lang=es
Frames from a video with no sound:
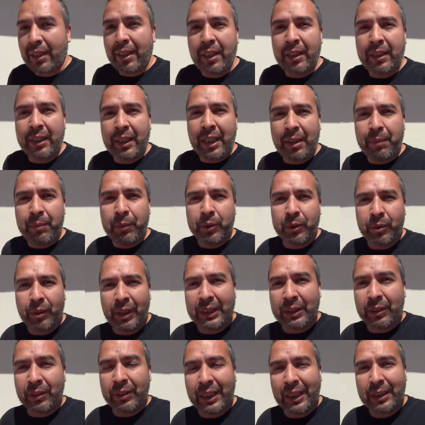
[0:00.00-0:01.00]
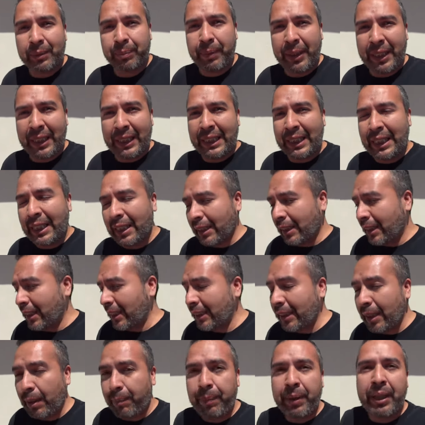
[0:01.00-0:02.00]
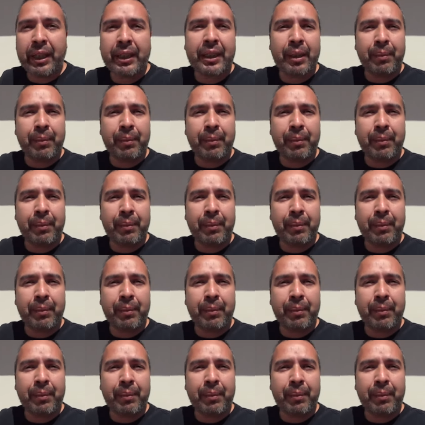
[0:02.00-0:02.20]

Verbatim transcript: eh, tenemos unas cosas pendientes ya para